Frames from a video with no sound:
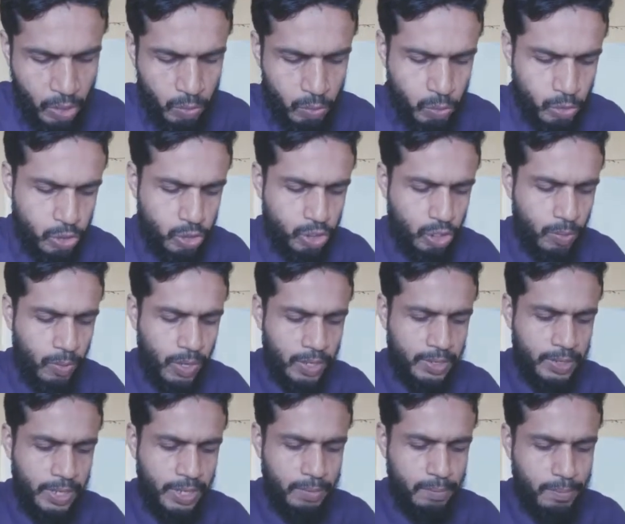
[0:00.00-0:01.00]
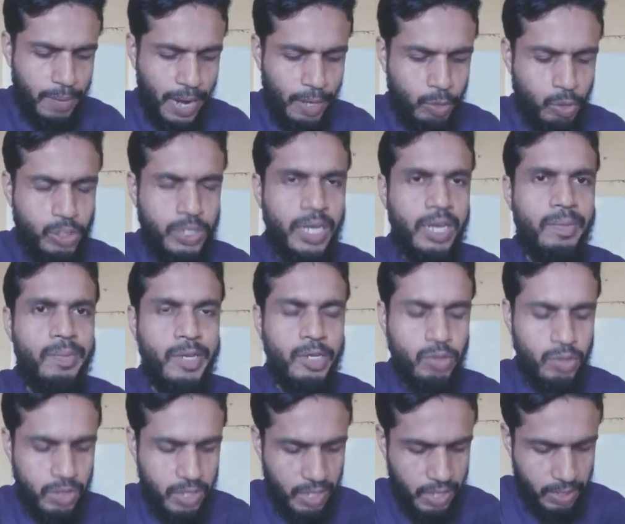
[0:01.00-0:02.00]
উচ্চবর্ণের মানুষের
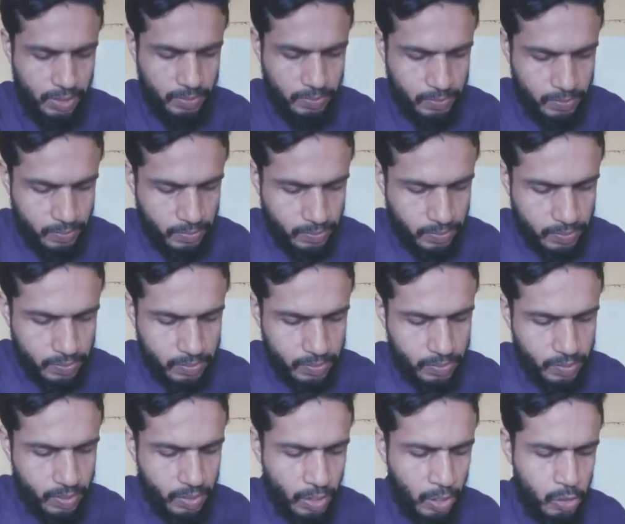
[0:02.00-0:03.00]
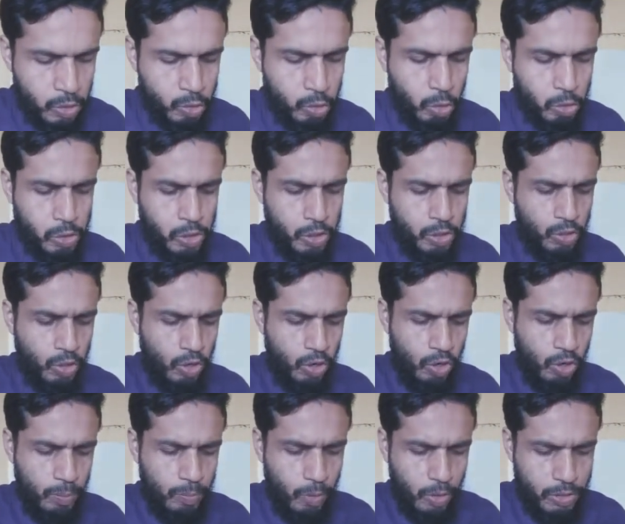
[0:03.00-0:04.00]
বিরুদ্ধে শোষিত
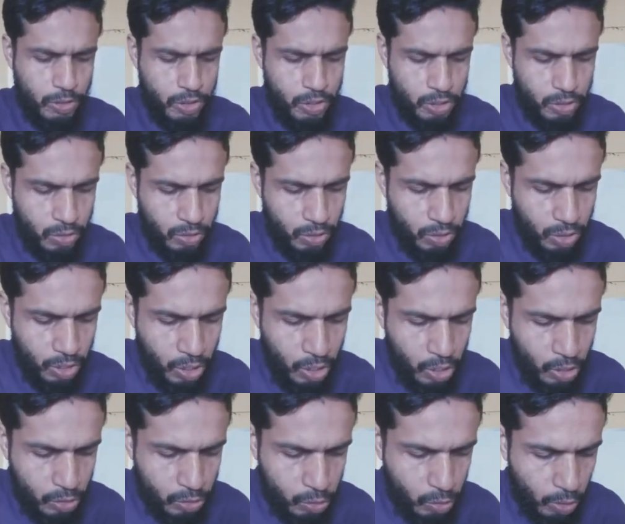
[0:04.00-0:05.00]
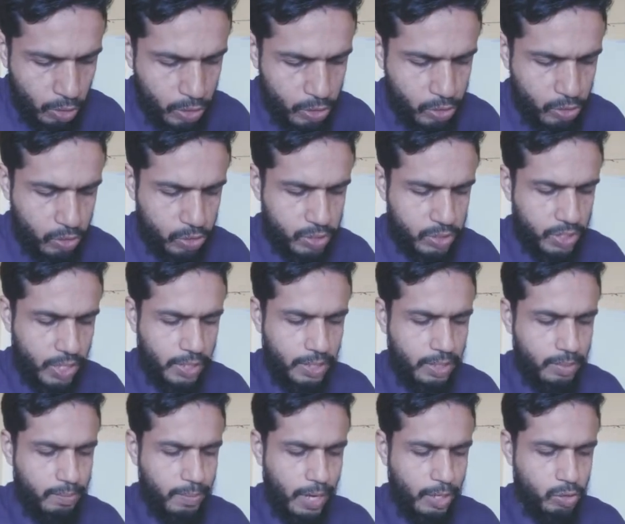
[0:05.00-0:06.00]
ও বঞ্চিত দলিত
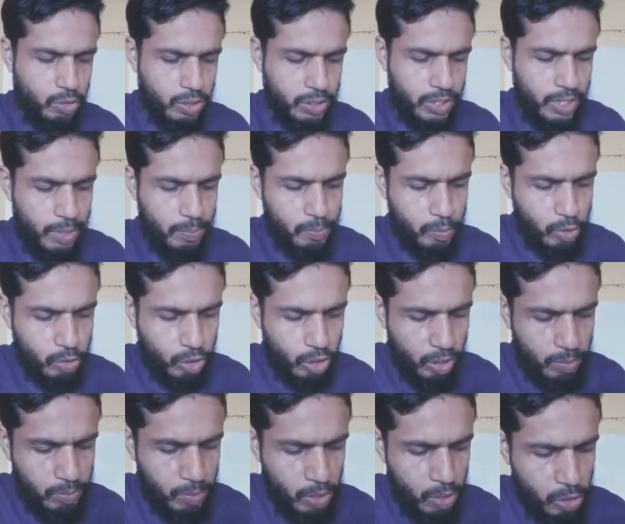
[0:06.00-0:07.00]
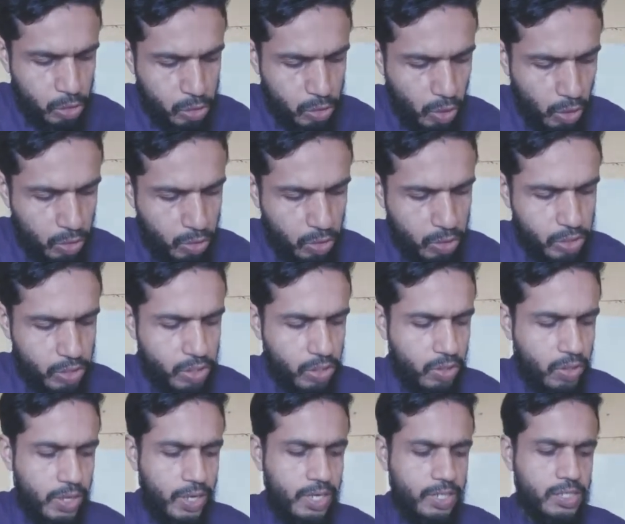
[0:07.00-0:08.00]
শ্রেণীর মানুষকে প্রথম সংগঠিত
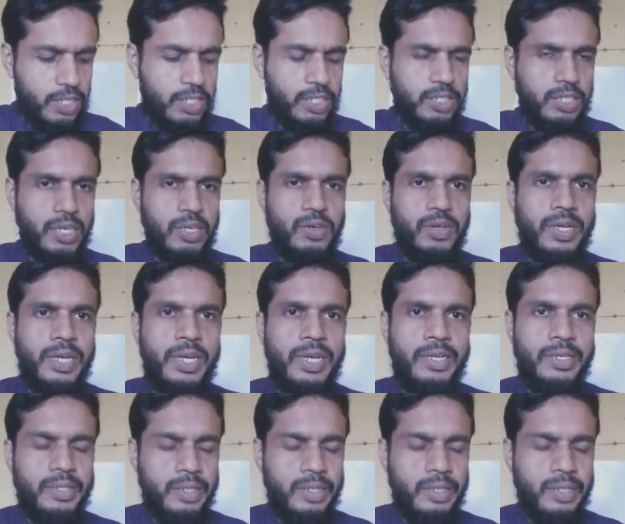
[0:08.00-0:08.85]
করার চেষ্টা করেন